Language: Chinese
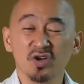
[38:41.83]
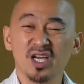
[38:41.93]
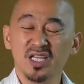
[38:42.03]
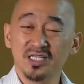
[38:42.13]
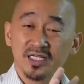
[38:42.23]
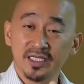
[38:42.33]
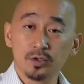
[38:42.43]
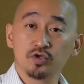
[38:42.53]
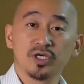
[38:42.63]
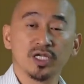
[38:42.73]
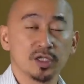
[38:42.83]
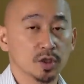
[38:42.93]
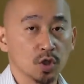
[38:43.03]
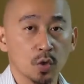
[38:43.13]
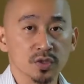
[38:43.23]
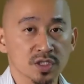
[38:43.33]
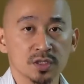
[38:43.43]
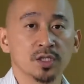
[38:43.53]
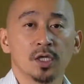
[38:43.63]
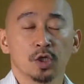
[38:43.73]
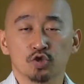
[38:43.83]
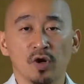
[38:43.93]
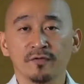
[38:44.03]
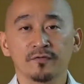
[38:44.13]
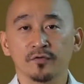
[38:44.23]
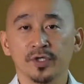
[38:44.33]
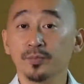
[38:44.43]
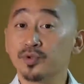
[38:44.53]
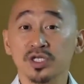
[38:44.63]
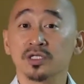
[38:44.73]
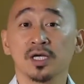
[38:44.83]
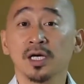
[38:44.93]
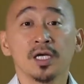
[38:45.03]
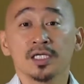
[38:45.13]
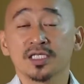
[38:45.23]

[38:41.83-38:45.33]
跟你的邻居、跟你的同事传福音，不是的。